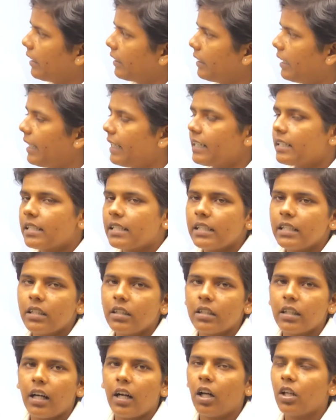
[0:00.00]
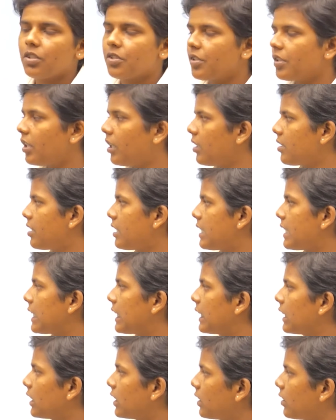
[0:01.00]
யார் ஆன்சர் ராஜ்நாத்
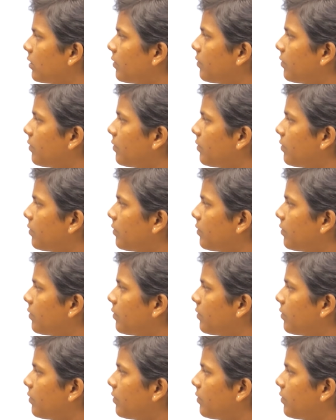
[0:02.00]
சிங்